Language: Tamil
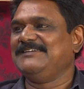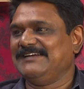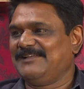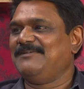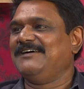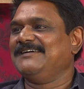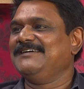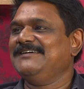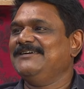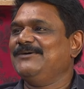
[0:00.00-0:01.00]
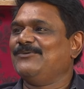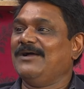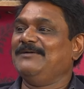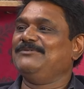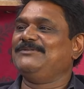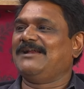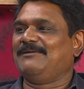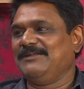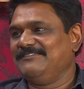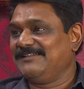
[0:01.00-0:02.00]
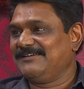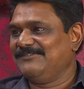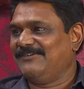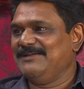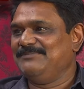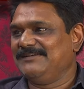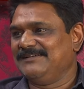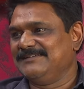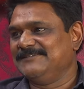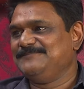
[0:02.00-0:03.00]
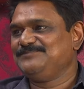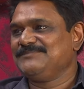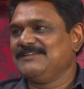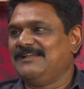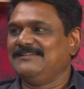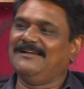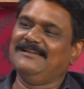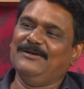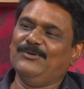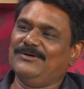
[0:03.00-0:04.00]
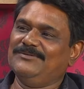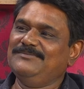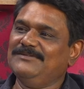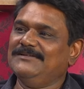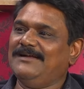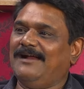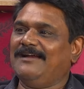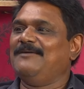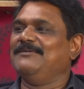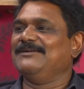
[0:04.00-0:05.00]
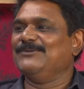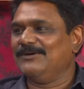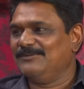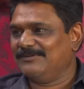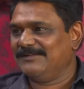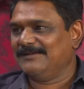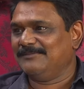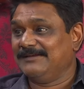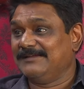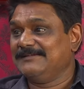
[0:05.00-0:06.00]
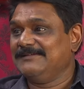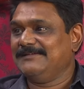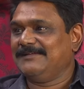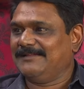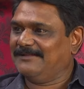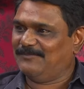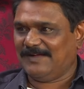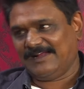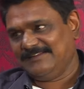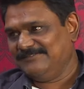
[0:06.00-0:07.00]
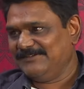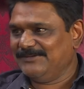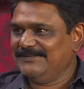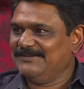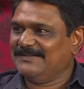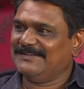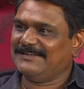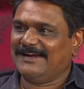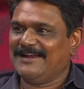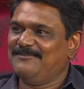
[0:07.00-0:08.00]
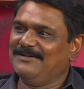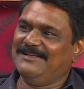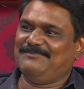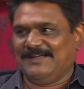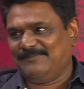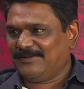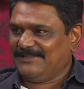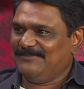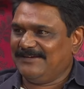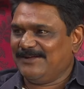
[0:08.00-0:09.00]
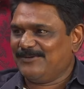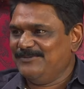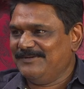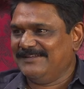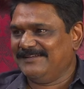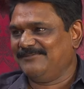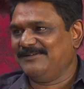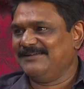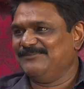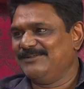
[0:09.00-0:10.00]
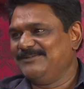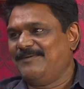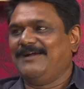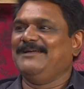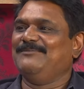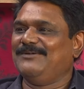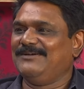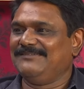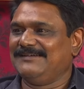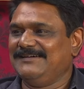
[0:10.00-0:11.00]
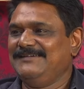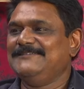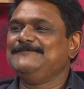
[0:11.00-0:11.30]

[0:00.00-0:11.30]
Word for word: இடமாக கோயம்புத்தூர் அமைவதற்கு வாய்ப்பு இருக்குது அதனால் எல்லோரும் அண்ணாமலைக்கு ஓட்டு போடுங்க அப்படின்னு அதான் இவர் வந்து அண்ணாமலை பிரதமருக்கே கொண்டு போயிட்டார் அப்படிங்கும்போது பாண்டே போன்றவர்கள்